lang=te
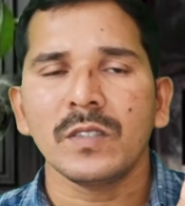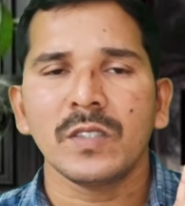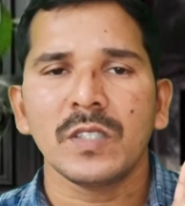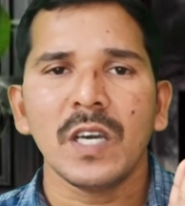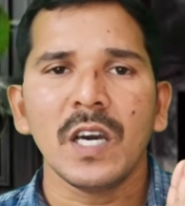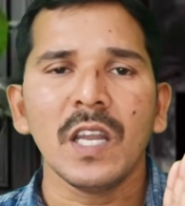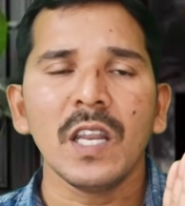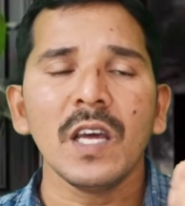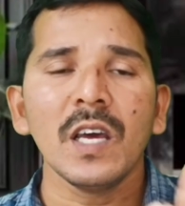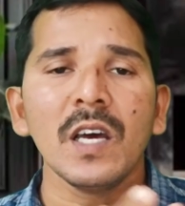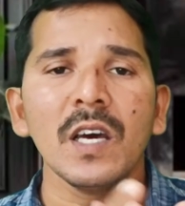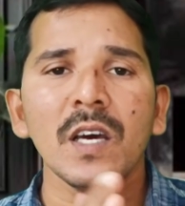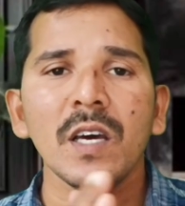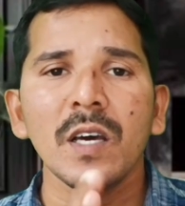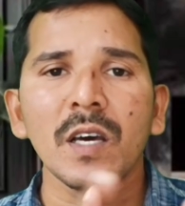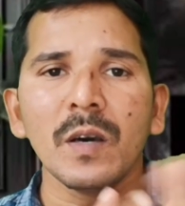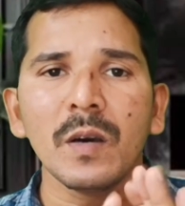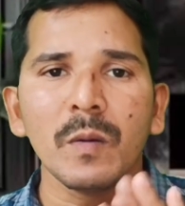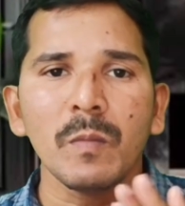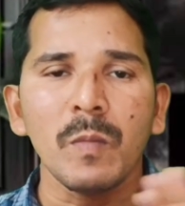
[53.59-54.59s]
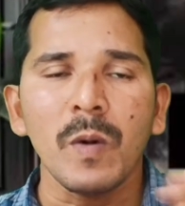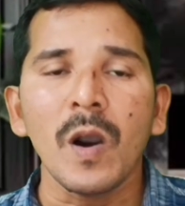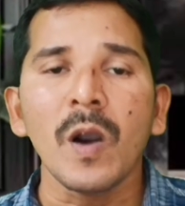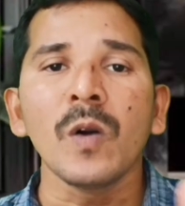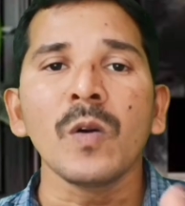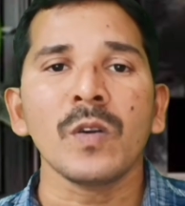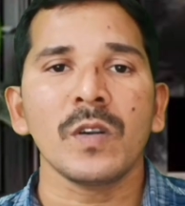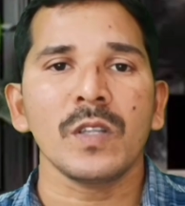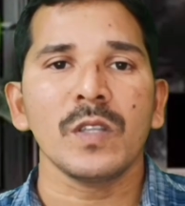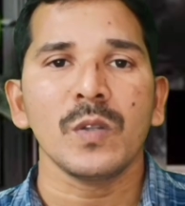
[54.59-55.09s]
చాలా
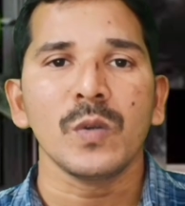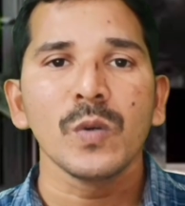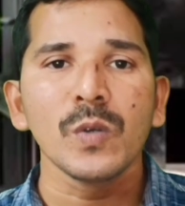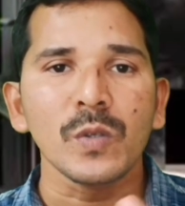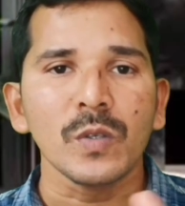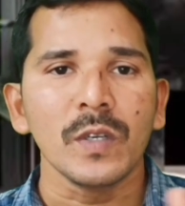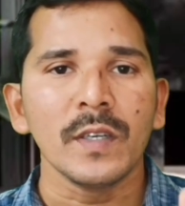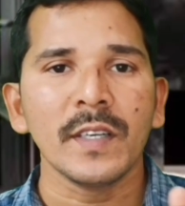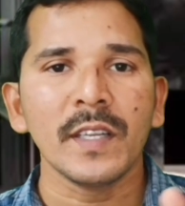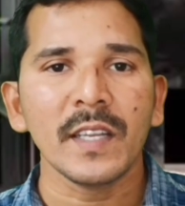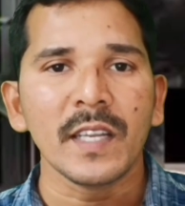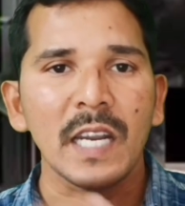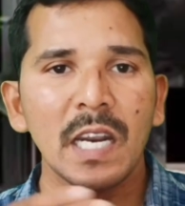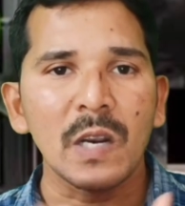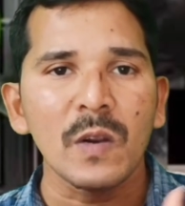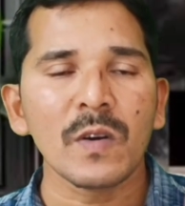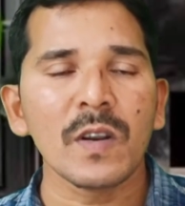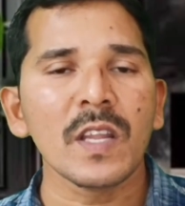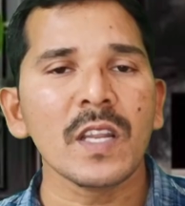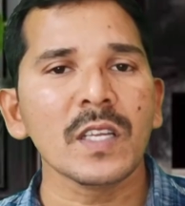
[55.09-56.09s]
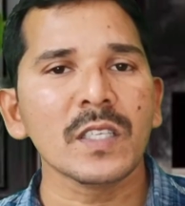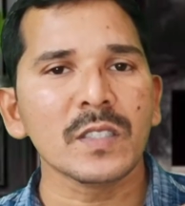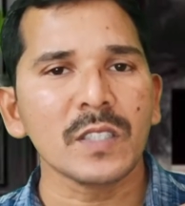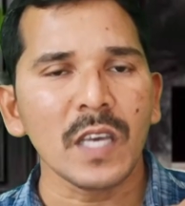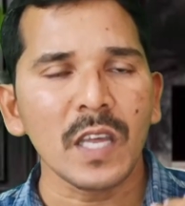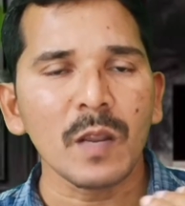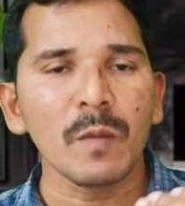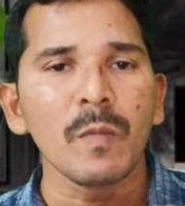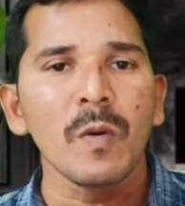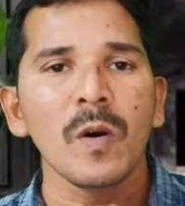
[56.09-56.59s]
బాగుంటుంది రూట్ అంటే నడవడానికి
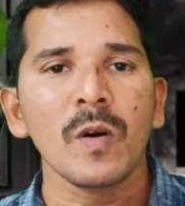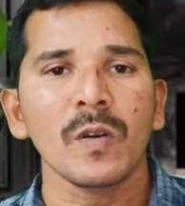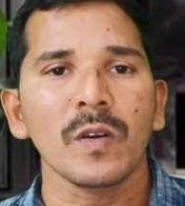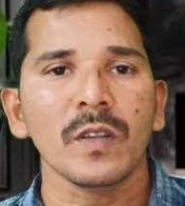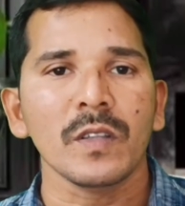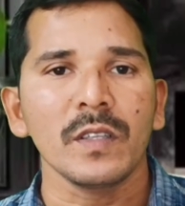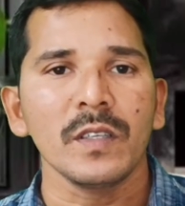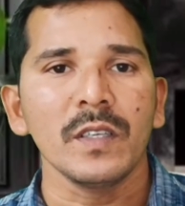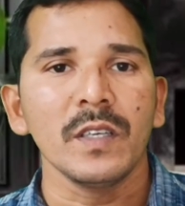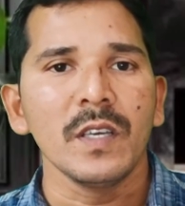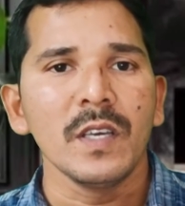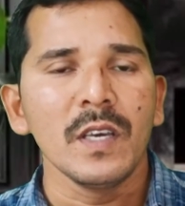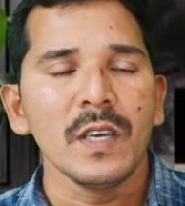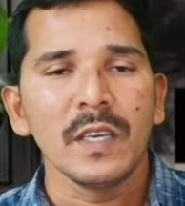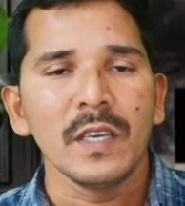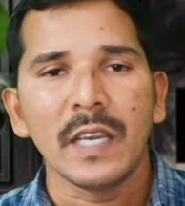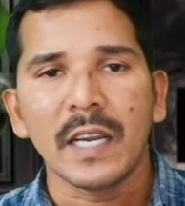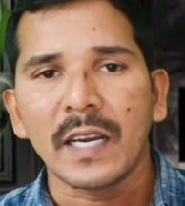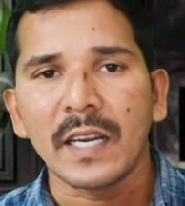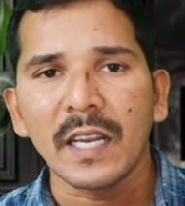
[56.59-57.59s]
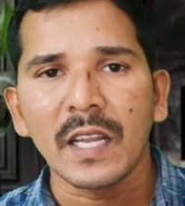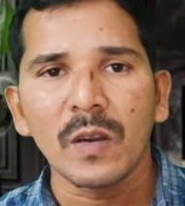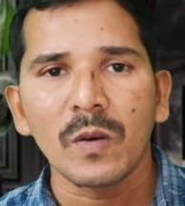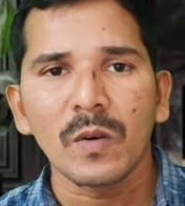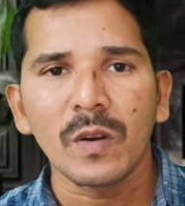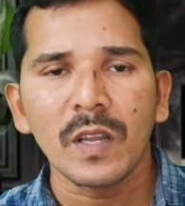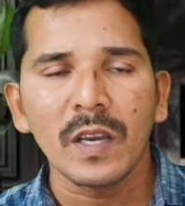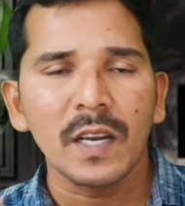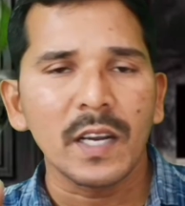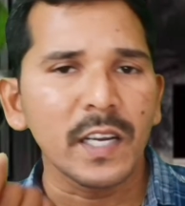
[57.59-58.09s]
చాలా బాగుంటుంది ఎక్కడా
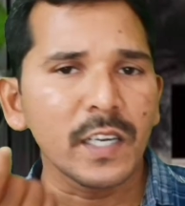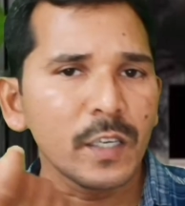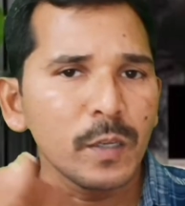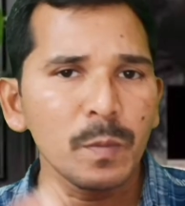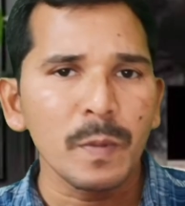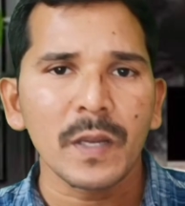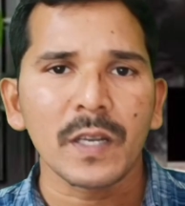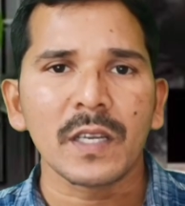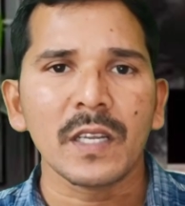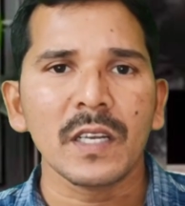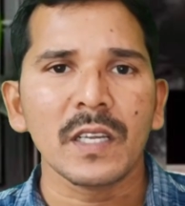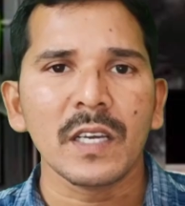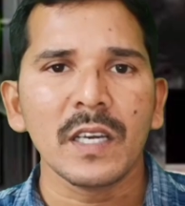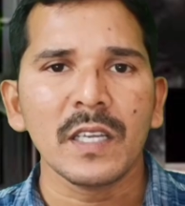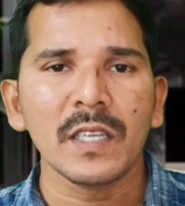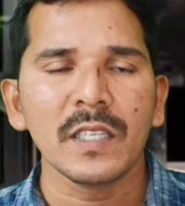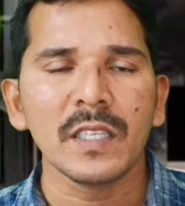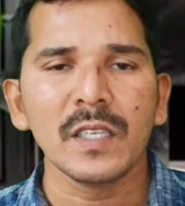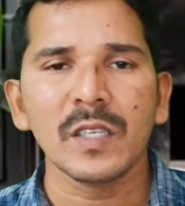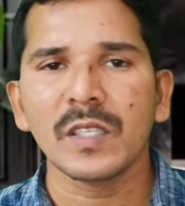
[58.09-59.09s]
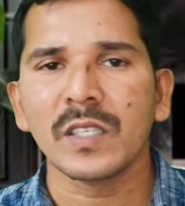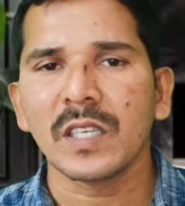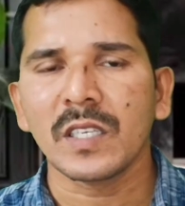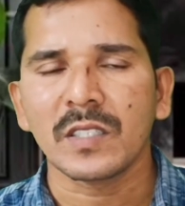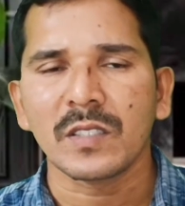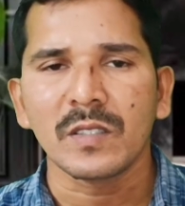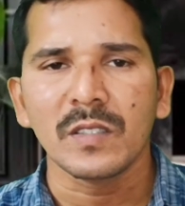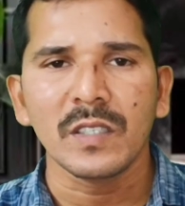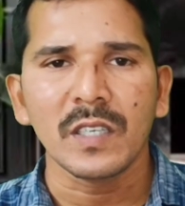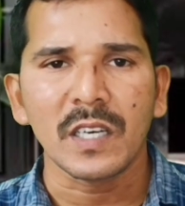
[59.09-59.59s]
కూడా గడ్డి పరకలు కానీ
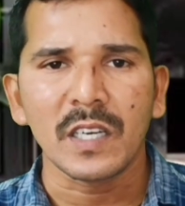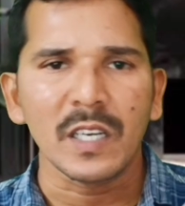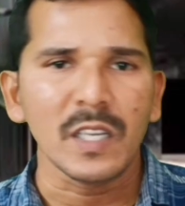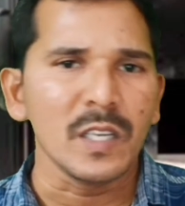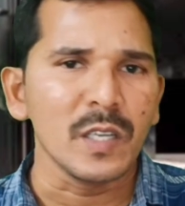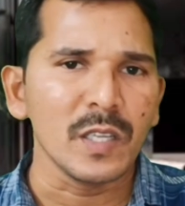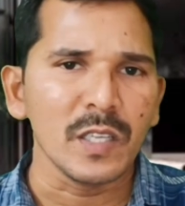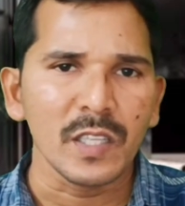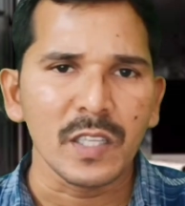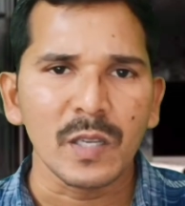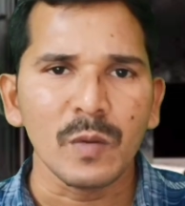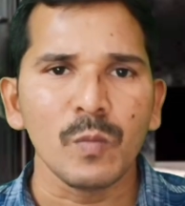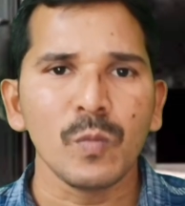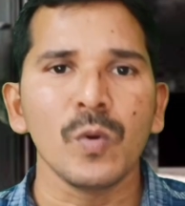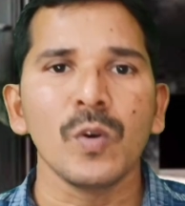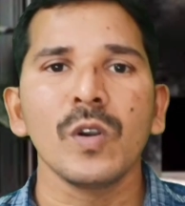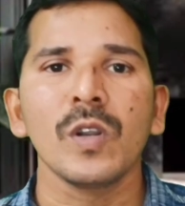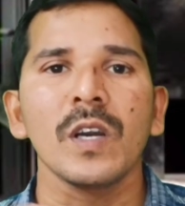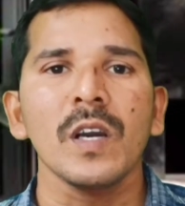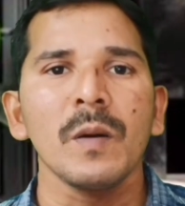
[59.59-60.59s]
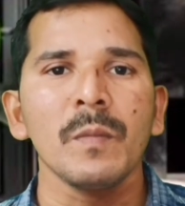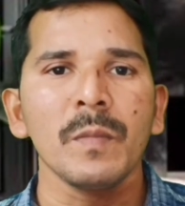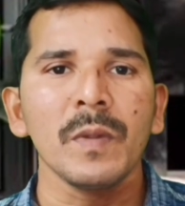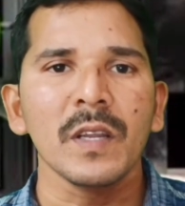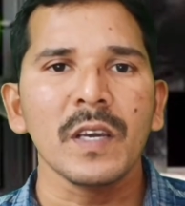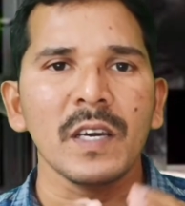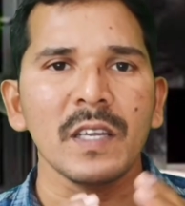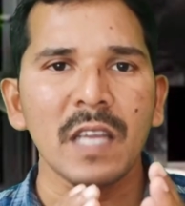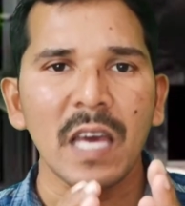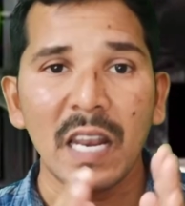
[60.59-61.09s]
జస్ట్ ఎక్కడన్నా ఏదైనా ముళ్ళు కంపలు
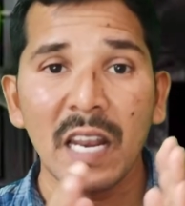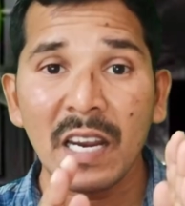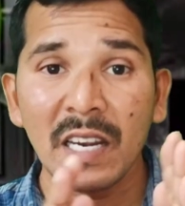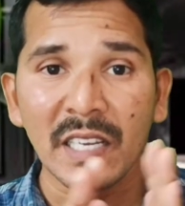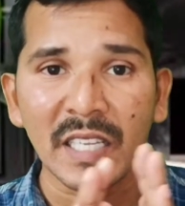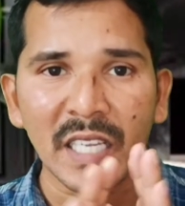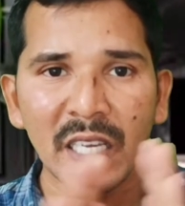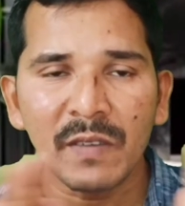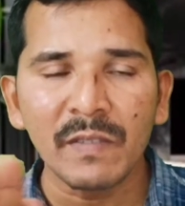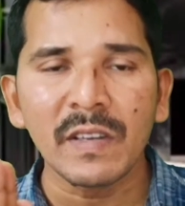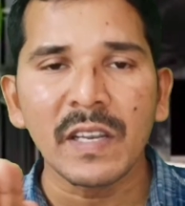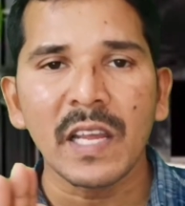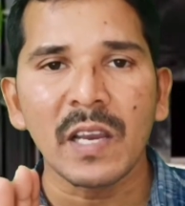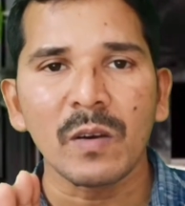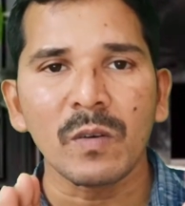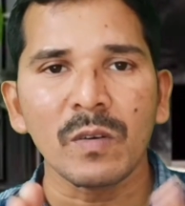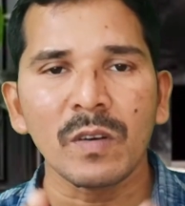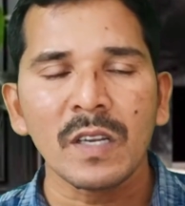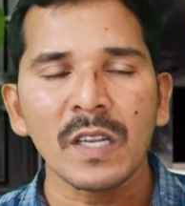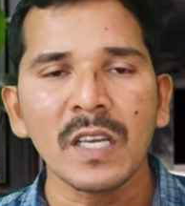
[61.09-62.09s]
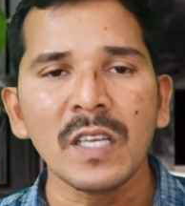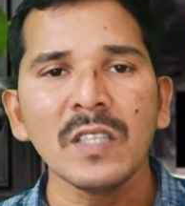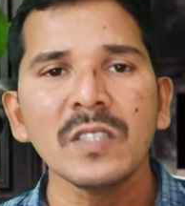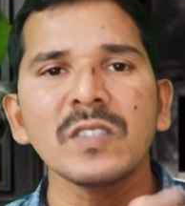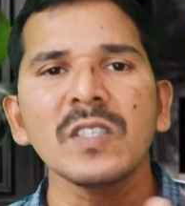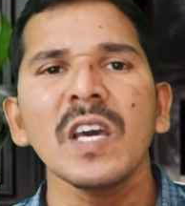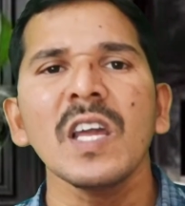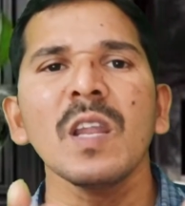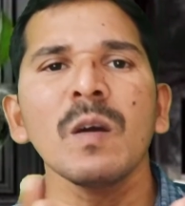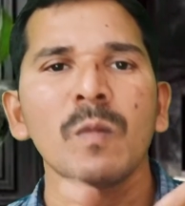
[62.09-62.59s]
కానీ అలాంటి ఏమీ లేకుండా
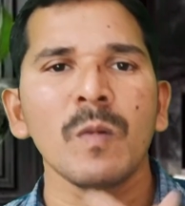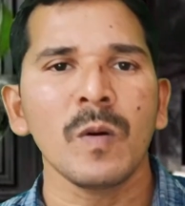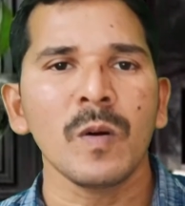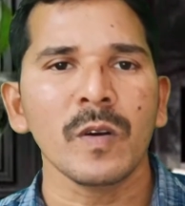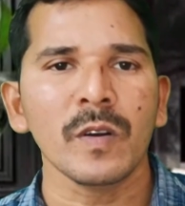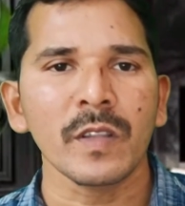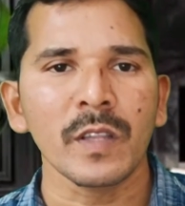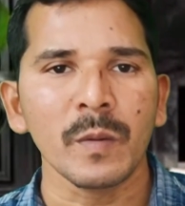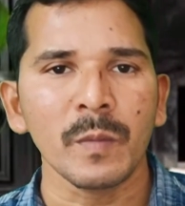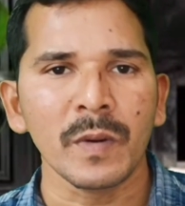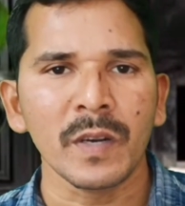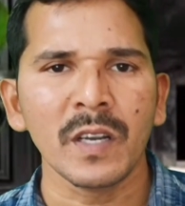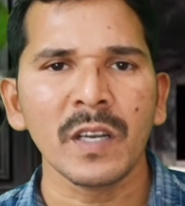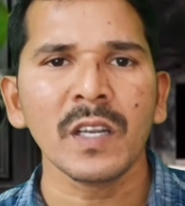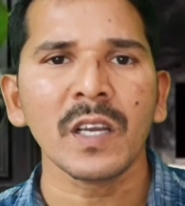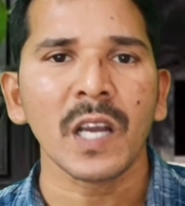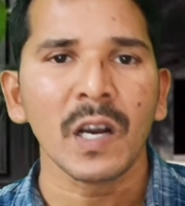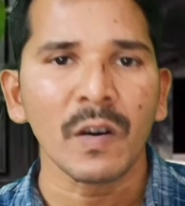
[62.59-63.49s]
చాలా బాగుంటుంది అనమాట అంటే